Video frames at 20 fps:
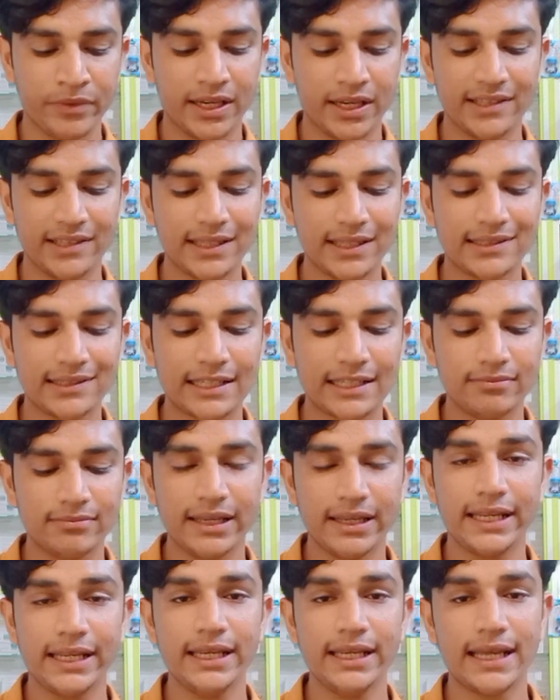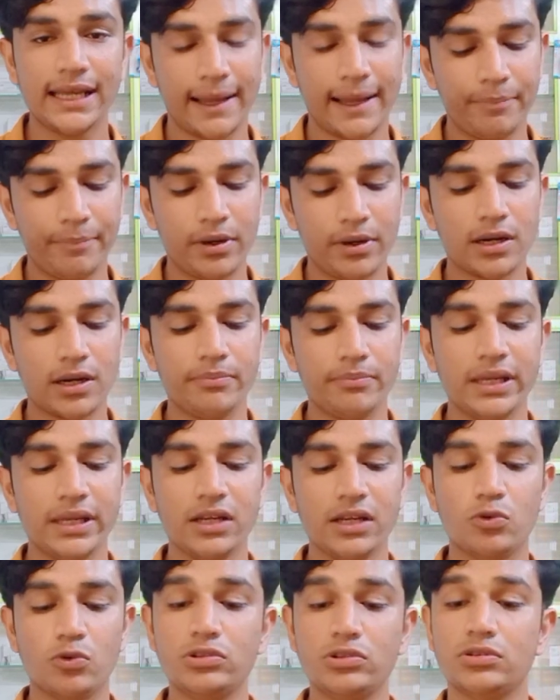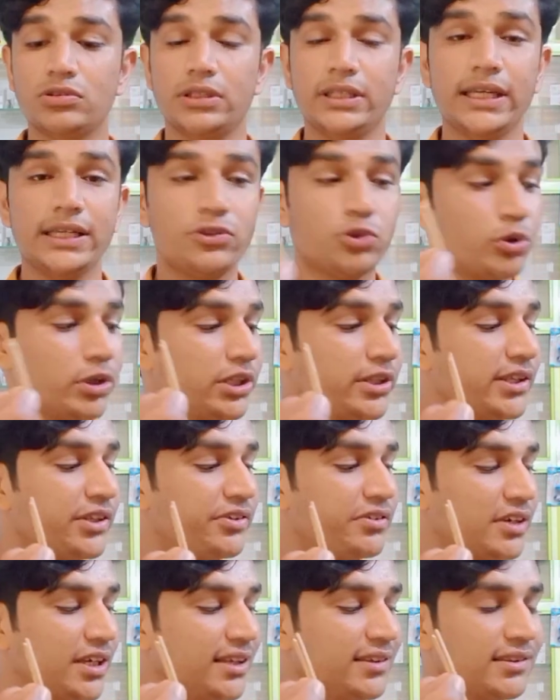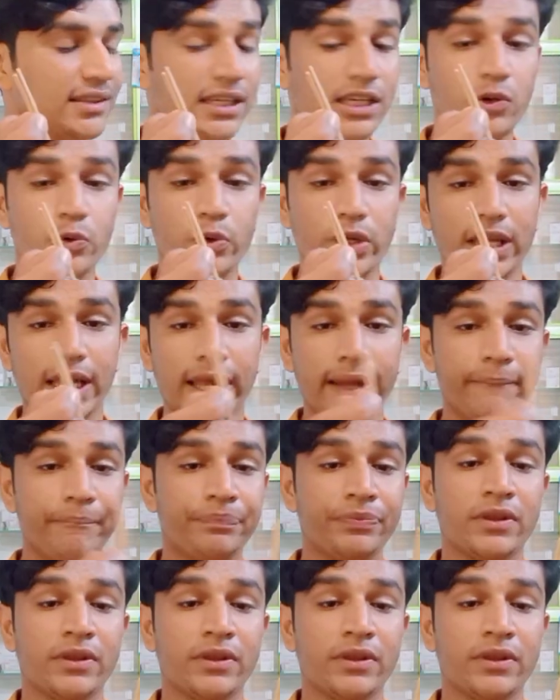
इसके साथ में ही यहाँ पर हमें कुछ ये छोटी सी स्टिक्स दी हुई है